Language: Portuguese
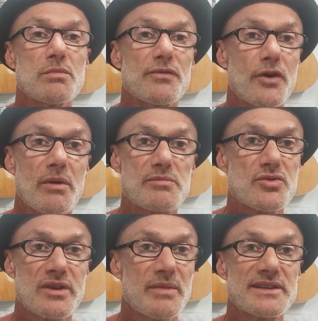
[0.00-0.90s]
uma forma
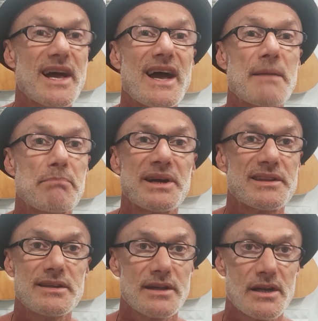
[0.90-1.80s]
absolutamente
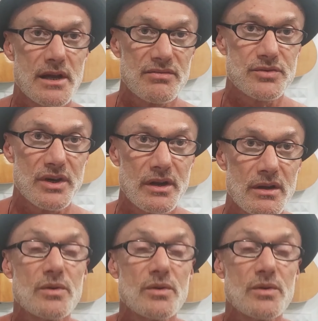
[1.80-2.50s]
apartidária a votar.